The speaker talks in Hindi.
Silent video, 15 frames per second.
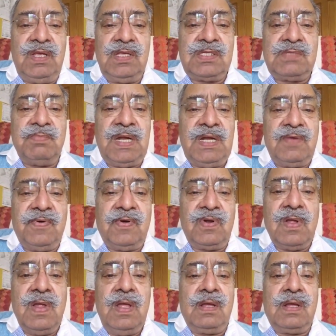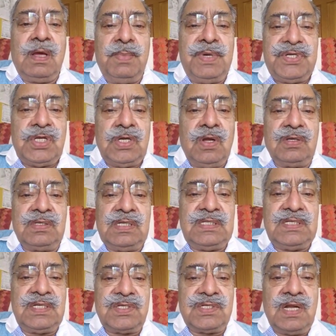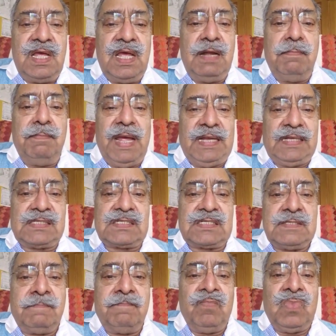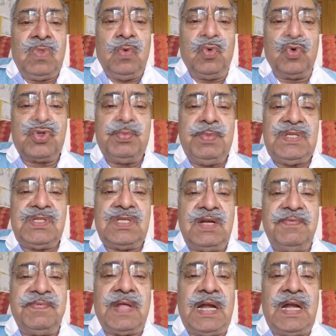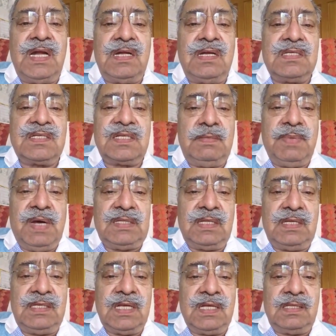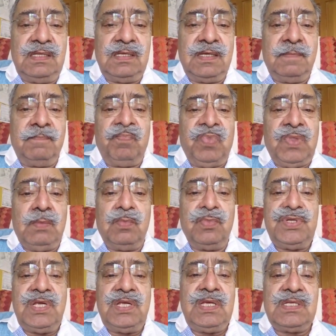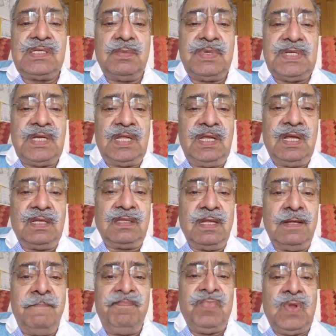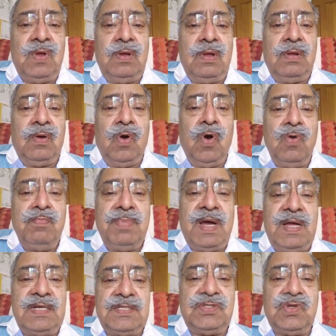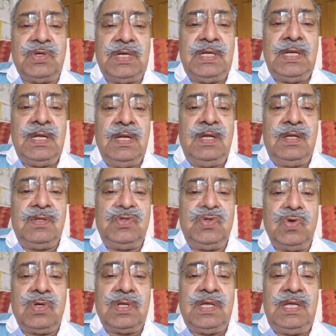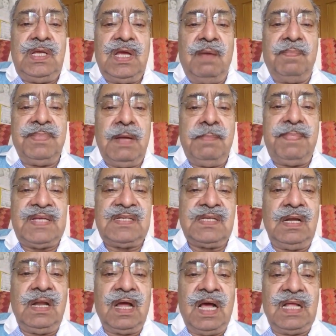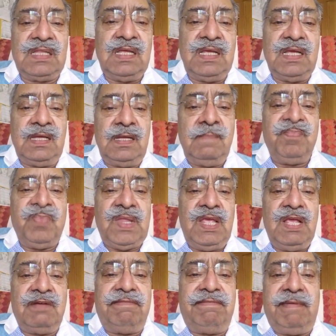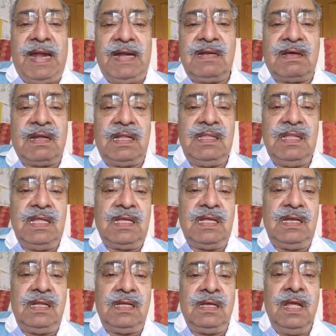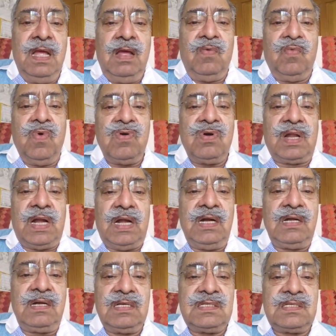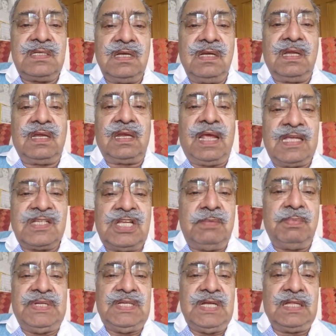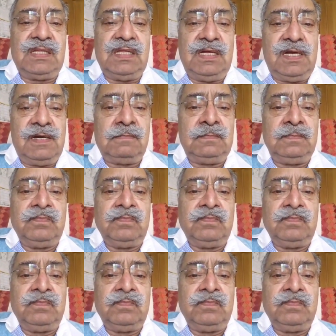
इज़ मेंट फॉर कमर्शियल ऑर्गेनाइजेशन एंड बैंक्स उसमें सिर्फ क्रेडिटर्स की बात की जाती है मुझे ये समझ नहीं आता होम बायर्स जो है जो कि अपना पैसा लगाते हैं एक फ्लैट ख़रीदने के लिए वो क्रेडिटर्स कैसे बन जाते हैं